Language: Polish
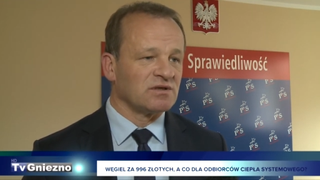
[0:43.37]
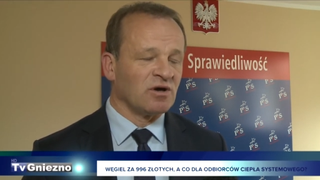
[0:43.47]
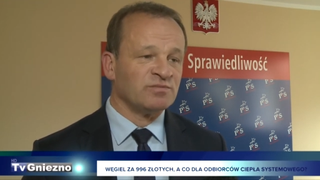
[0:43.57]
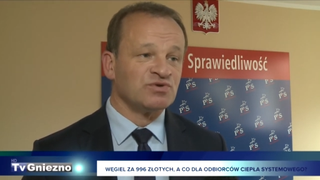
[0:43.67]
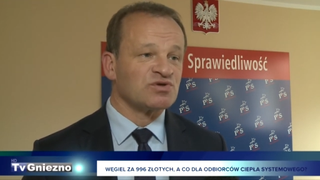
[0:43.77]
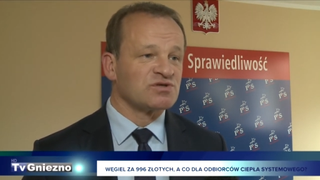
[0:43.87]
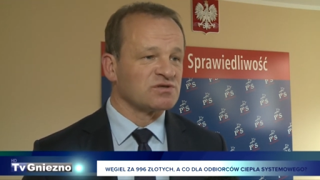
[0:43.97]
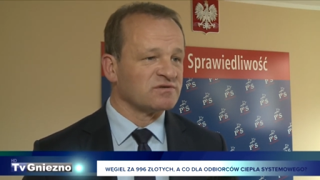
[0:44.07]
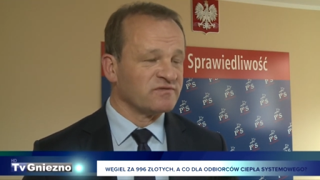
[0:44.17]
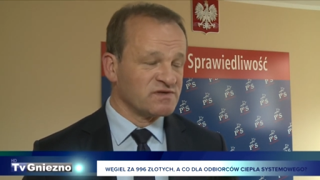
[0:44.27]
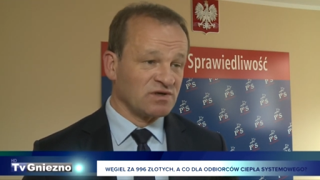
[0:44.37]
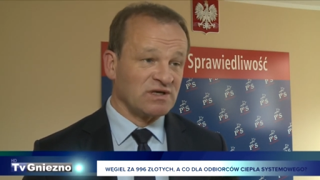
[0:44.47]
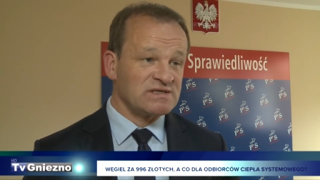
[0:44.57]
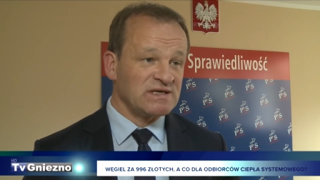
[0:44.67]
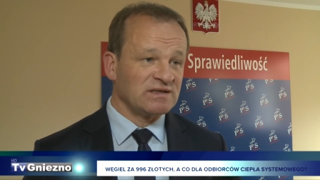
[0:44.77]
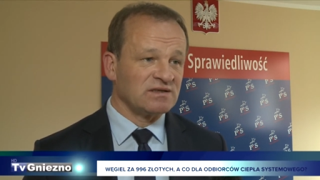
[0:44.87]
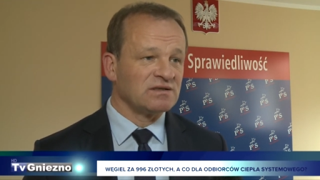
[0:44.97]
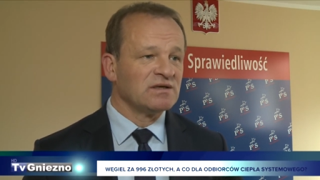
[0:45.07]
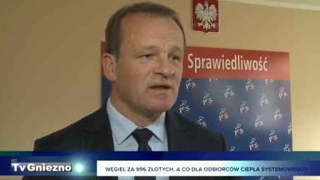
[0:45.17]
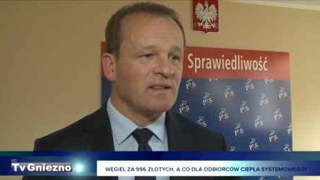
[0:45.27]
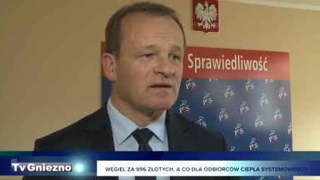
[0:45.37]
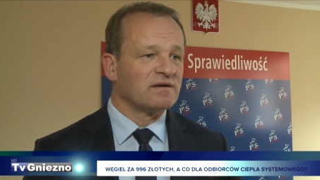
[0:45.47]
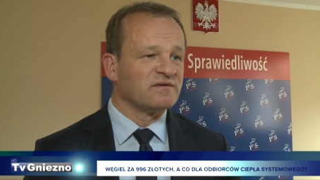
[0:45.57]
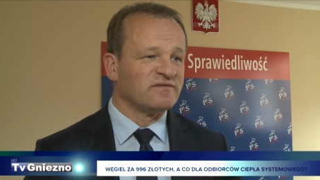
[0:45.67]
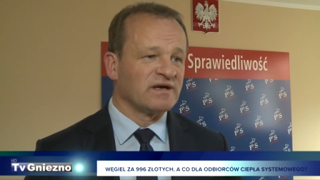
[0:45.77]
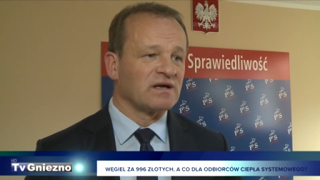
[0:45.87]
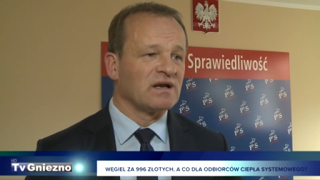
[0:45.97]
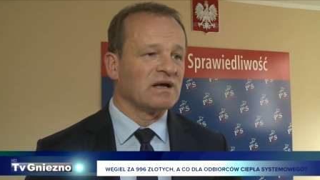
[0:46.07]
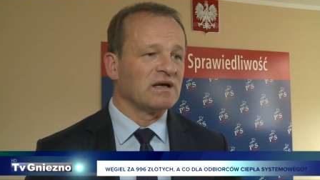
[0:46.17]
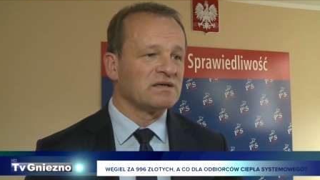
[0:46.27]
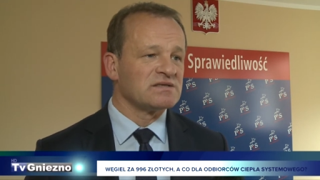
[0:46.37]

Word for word: oprócz wysokiej ceny węgla,